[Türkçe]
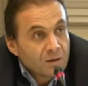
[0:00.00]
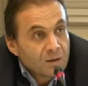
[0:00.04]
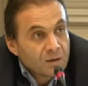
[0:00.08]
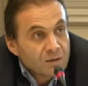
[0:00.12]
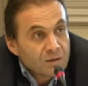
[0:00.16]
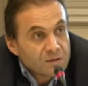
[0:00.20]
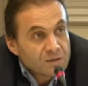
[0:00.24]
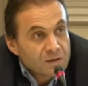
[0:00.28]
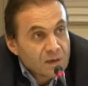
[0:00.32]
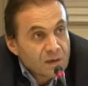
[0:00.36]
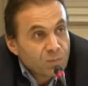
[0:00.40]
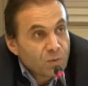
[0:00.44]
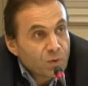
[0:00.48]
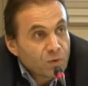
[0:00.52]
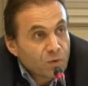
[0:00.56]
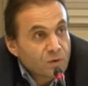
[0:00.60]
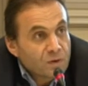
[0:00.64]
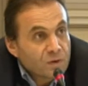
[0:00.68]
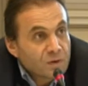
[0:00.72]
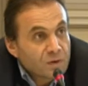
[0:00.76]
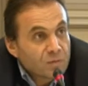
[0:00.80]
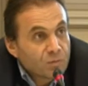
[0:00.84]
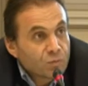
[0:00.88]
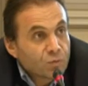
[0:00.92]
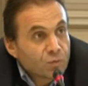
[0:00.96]
E,
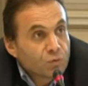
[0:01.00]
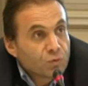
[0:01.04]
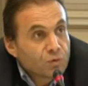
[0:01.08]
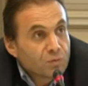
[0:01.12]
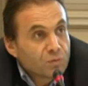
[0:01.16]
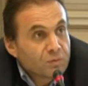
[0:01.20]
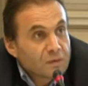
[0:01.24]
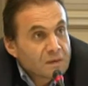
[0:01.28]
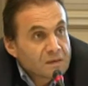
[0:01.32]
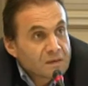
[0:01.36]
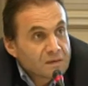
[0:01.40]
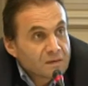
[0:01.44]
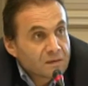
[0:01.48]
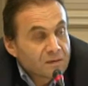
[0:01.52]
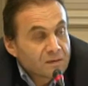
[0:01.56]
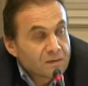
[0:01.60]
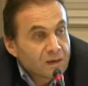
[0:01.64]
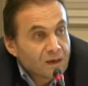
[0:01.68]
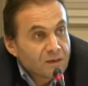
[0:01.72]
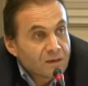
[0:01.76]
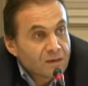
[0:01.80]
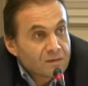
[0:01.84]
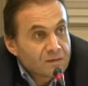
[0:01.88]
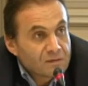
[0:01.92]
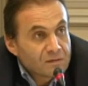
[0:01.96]
Japonya'da bu durum
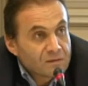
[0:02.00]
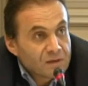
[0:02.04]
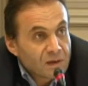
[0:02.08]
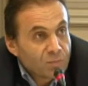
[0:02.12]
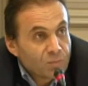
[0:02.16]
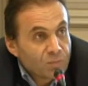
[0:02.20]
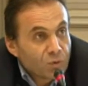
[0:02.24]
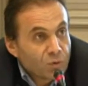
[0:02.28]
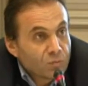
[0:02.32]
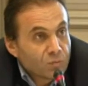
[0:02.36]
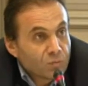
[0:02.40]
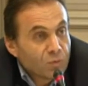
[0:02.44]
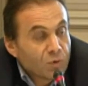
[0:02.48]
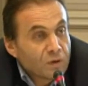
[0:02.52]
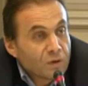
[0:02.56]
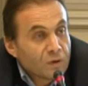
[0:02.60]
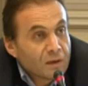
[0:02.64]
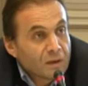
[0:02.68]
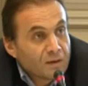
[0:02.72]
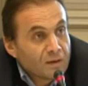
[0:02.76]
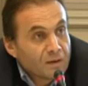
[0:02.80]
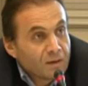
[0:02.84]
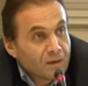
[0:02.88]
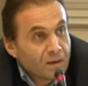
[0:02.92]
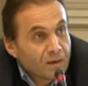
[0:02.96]
nasıl? Yani Japon
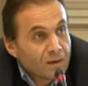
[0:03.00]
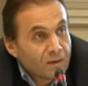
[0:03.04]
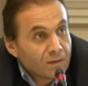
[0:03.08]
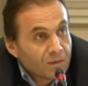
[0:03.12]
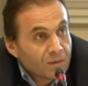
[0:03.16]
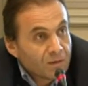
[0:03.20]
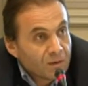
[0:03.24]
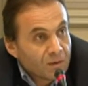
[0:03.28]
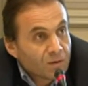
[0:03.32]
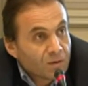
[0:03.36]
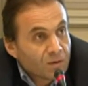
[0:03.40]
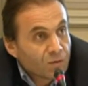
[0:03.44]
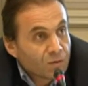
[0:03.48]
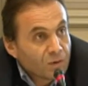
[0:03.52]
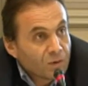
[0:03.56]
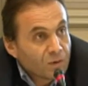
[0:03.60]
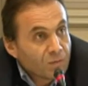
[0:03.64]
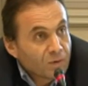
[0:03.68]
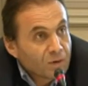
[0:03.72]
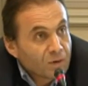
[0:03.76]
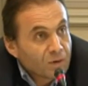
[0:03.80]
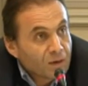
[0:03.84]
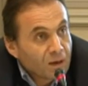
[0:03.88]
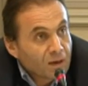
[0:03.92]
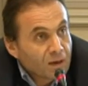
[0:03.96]
modelinde,
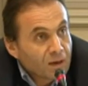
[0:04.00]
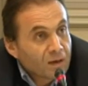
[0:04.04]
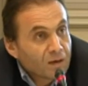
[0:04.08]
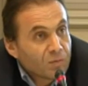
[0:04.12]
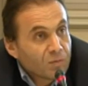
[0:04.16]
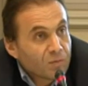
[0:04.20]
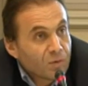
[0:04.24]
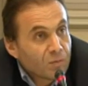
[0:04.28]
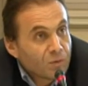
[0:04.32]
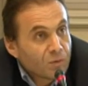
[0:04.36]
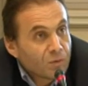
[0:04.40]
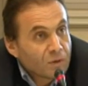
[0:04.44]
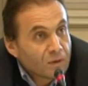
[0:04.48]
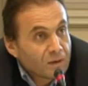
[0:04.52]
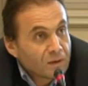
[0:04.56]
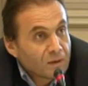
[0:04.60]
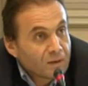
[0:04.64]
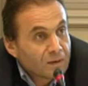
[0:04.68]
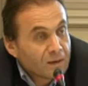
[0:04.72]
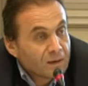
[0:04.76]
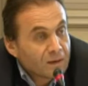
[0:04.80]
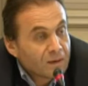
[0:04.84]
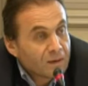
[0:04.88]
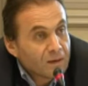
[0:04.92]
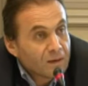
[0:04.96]
ekonomik kalkınma
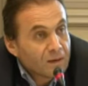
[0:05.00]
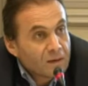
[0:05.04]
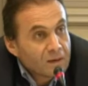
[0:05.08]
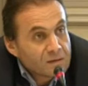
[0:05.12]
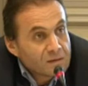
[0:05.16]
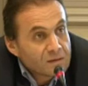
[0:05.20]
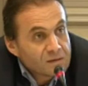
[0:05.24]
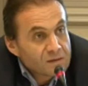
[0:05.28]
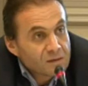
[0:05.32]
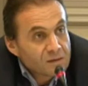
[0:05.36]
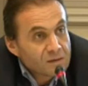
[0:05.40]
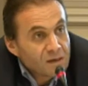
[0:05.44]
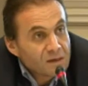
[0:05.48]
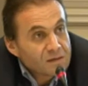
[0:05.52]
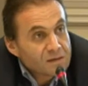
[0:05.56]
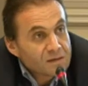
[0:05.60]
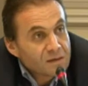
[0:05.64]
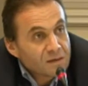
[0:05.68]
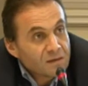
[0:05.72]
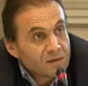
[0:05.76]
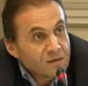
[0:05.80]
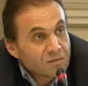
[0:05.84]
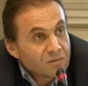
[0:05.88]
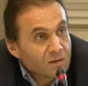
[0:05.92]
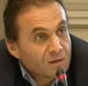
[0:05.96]
modelinde
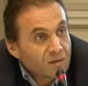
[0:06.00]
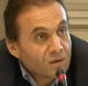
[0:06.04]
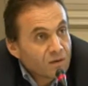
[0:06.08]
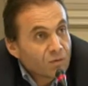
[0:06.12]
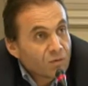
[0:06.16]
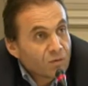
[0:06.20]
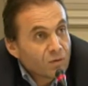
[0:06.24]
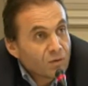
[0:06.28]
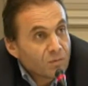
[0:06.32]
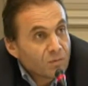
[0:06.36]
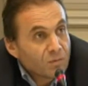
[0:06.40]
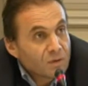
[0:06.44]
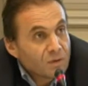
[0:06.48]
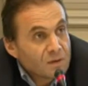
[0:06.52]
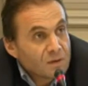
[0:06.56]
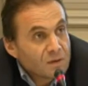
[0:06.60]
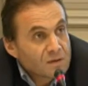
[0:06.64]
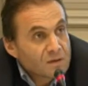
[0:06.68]
siyaset ve ekonomi